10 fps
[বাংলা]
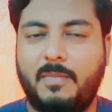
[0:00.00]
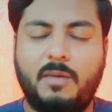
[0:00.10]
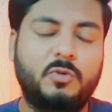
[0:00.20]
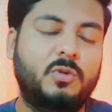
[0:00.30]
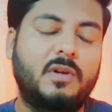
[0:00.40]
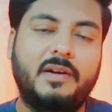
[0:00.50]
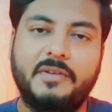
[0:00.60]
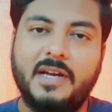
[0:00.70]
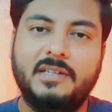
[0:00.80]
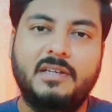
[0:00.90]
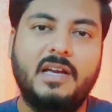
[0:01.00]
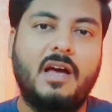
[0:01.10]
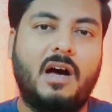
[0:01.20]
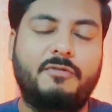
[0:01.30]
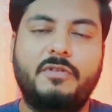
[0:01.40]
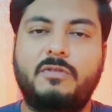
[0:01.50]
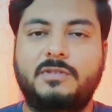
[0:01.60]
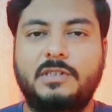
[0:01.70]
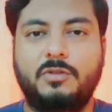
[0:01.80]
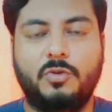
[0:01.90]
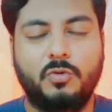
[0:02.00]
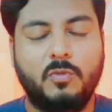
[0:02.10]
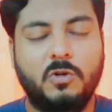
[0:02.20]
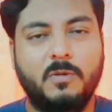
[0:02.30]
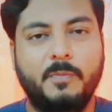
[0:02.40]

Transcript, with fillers: মাহমুদুল্লাহ রিয়াদ আফিফ হোসেন ধ্রুব